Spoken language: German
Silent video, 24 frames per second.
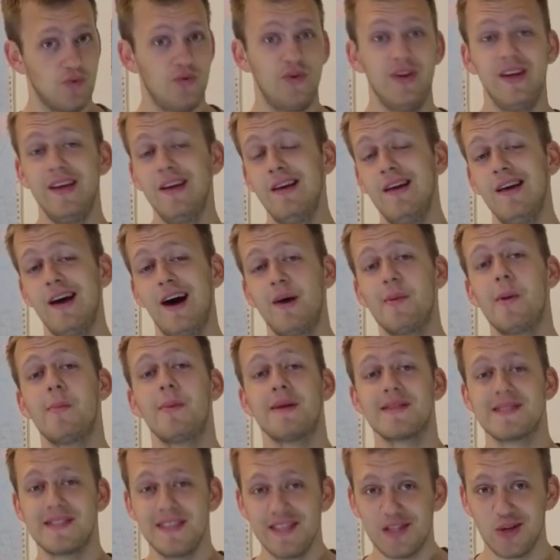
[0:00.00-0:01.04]
Zu viel, aber
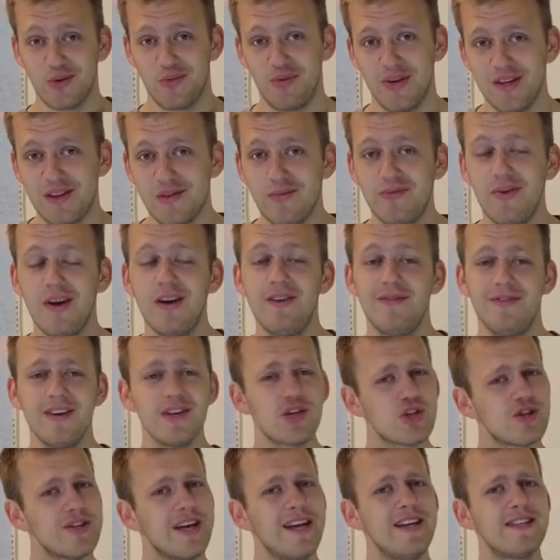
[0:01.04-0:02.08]
man sieht auf jeden Fall,
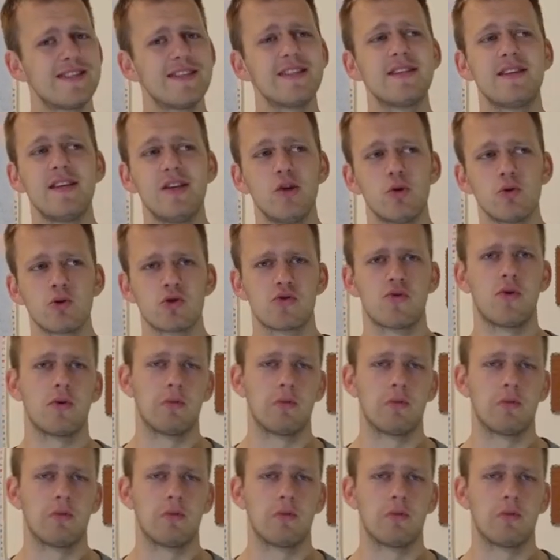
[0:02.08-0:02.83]
wie schnell sich die Jungs